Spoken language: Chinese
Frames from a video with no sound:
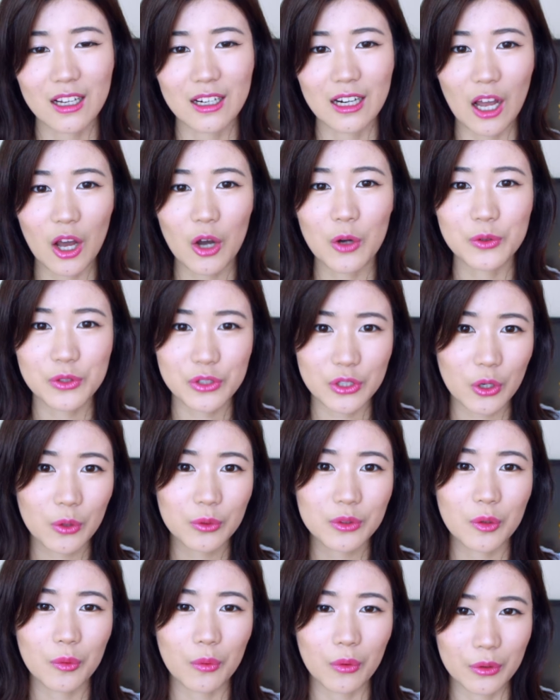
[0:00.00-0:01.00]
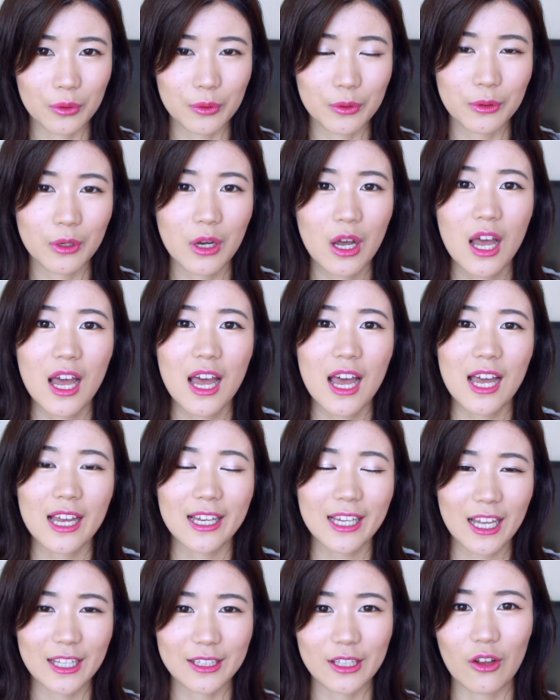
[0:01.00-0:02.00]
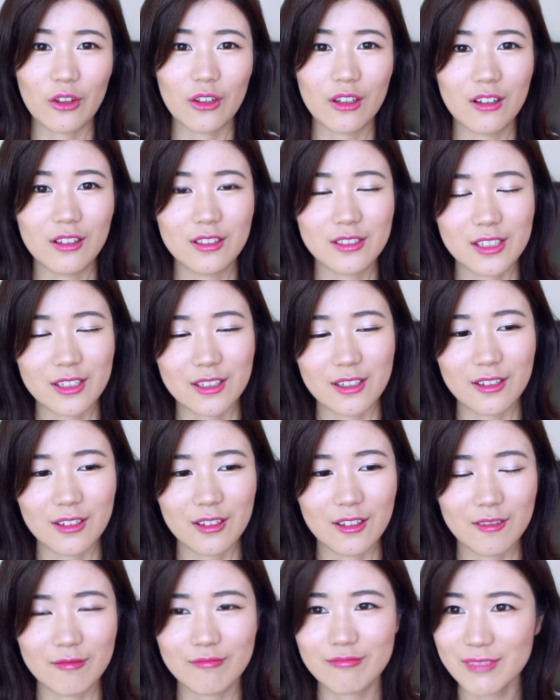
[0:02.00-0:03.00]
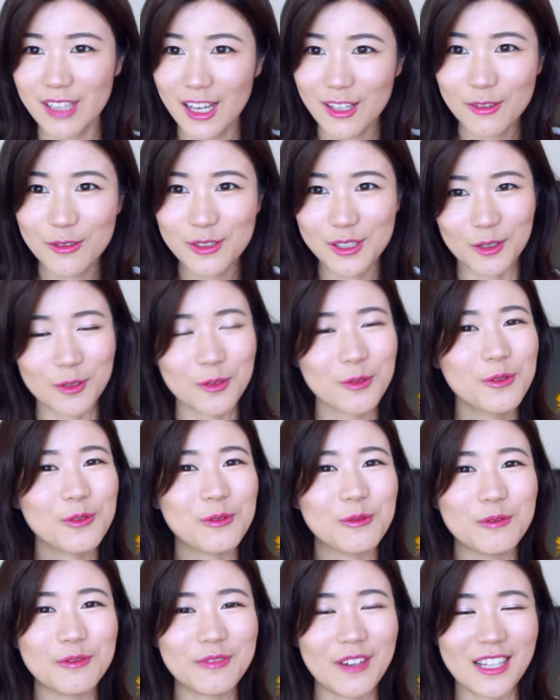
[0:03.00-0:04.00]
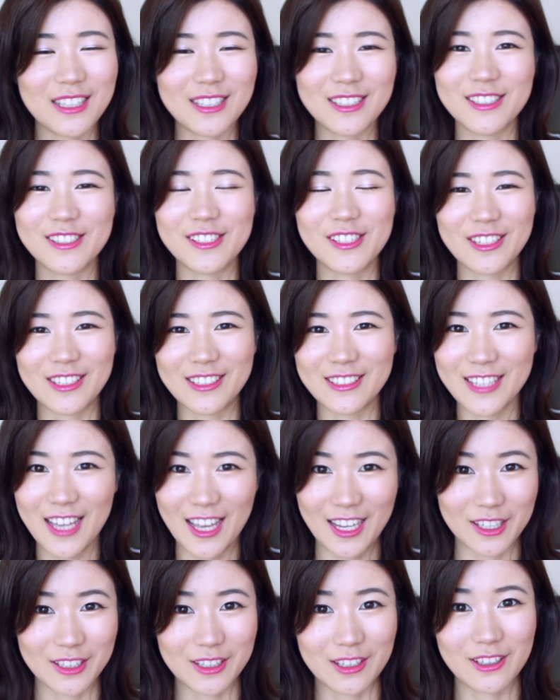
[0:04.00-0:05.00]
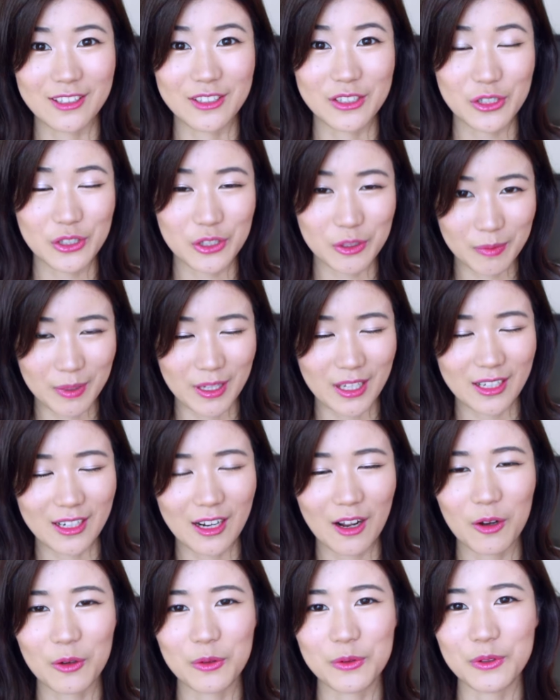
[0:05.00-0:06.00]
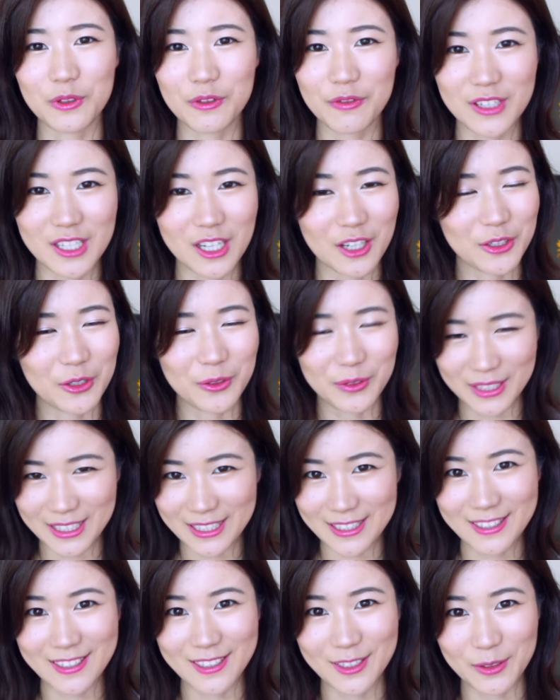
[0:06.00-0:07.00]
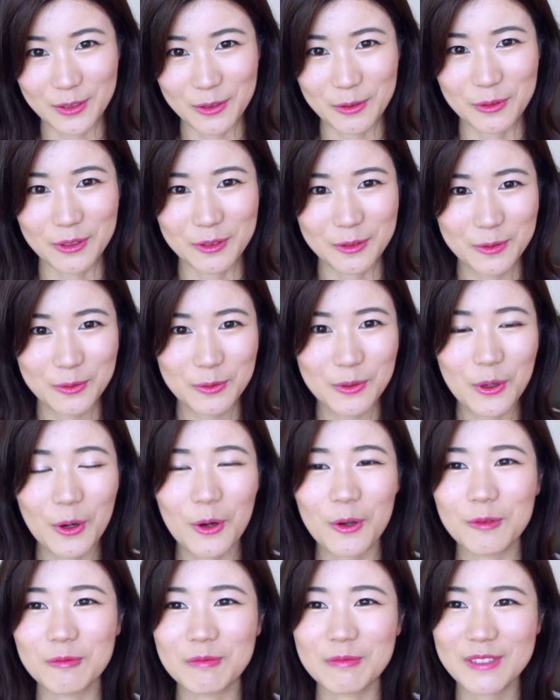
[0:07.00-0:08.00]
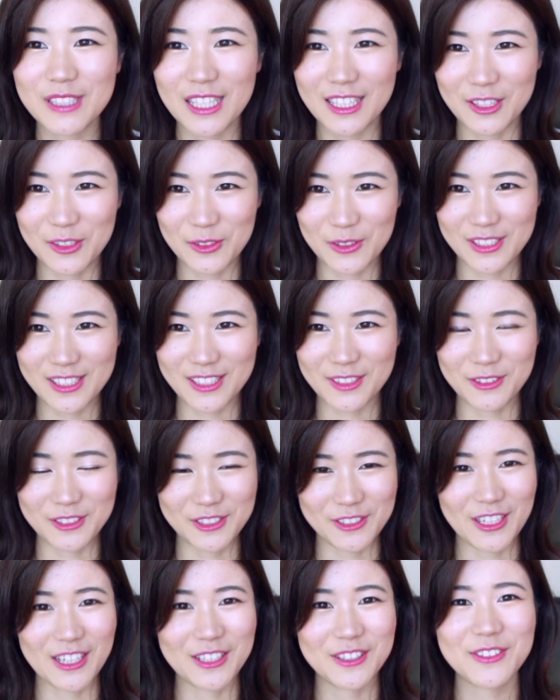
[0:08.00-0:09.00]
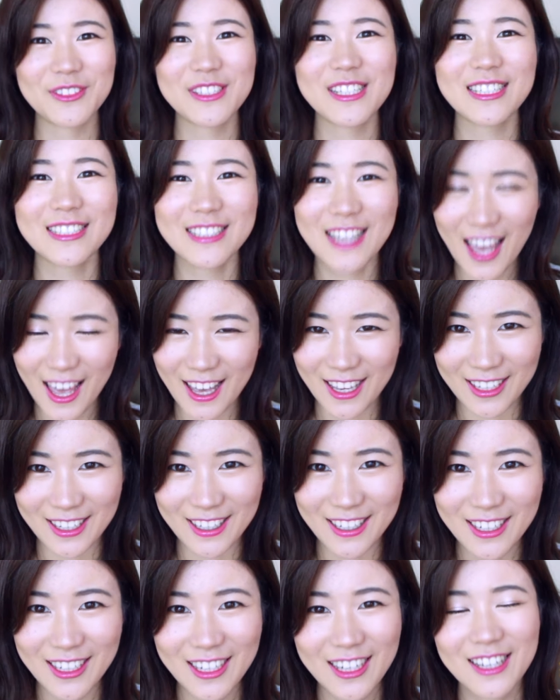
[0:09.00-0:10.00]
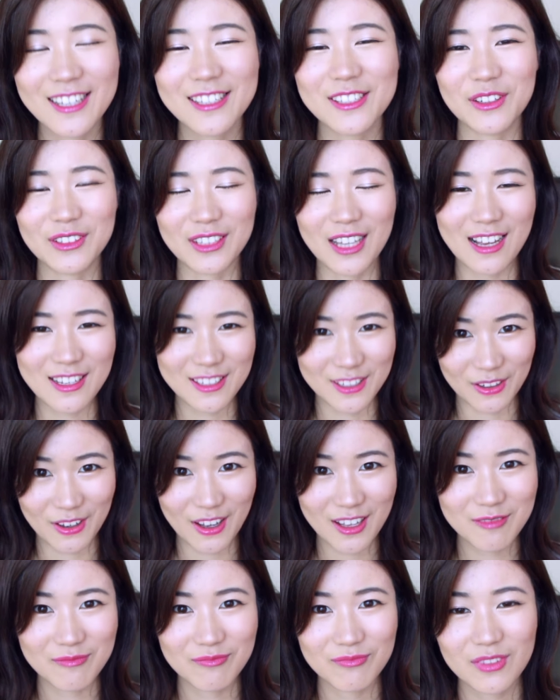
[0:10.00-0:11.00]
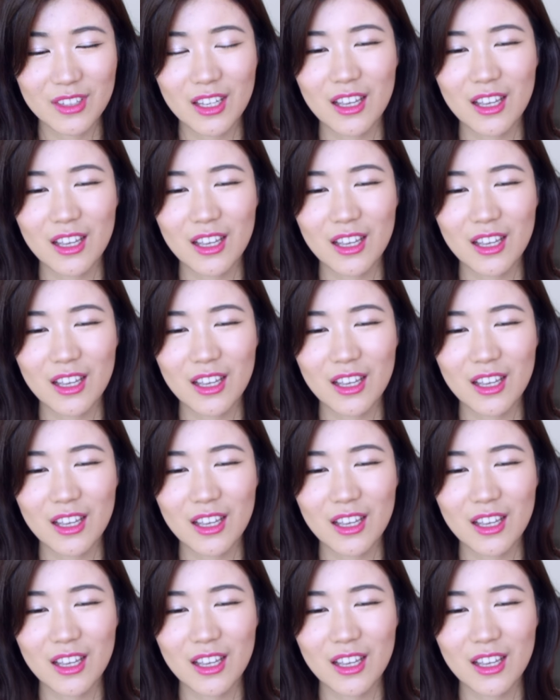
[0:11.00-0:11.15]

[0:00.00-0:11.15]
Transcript: 然后之后呢，我又看到了这个加州小松鼠发的这个 tag 的视频，然后觉得非常有意思，所以我最后下定决心，我就来做这个 tag，希望大家喜欢。